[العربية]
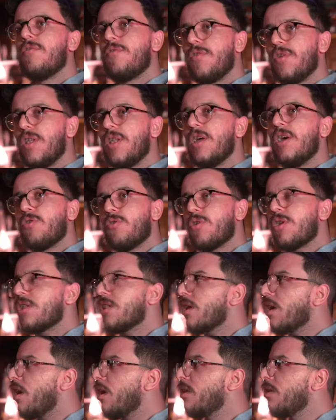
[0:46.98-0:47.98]
في كره
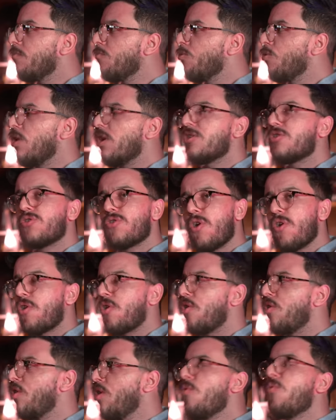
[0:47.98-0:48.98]
القدم ولا
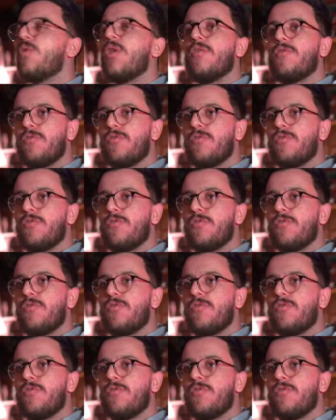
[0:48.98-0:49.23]
السوكر ولا